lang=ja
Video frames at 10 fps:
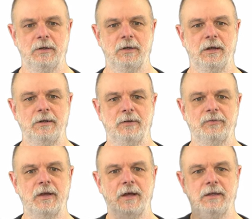なんで
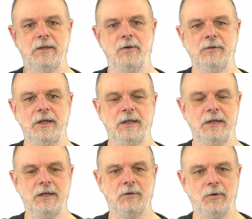すが、基本的
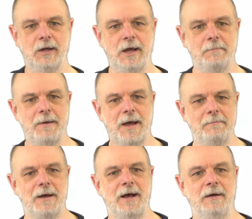にこれがまあ
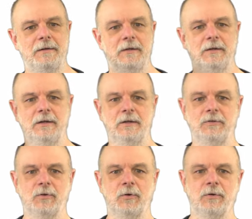まあ、えっ
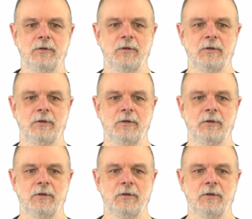と、